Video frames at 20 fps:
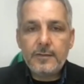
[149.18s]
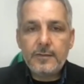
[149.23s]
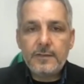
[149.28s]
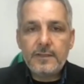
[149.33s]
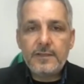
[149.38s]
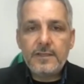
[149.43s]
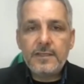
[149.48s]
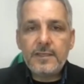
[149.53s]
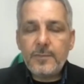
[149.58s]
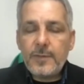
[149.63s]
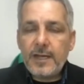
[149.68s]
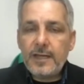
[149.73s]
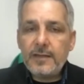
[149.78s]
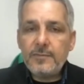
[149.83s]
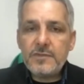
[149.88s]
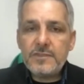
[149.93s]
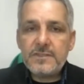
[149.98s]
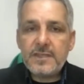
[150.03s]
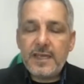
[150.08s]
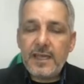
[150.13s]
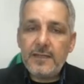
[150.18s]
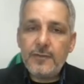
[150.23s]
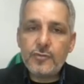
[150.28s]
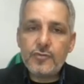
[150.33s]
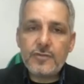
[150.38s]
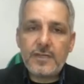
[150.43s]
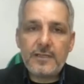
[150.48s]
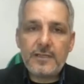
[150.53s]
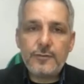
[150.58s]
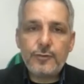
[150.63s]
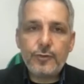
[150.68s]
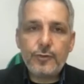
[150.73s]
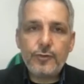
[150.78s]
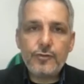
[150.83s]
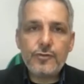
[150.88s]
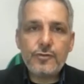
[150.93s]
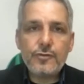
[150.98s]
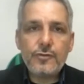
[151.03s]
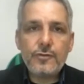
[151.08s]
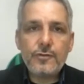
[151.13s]
Dedi ki biz de el
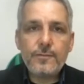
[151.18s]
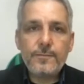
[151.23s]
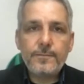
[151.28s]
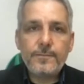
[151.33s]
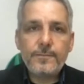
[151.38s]
yükseltiyoruz.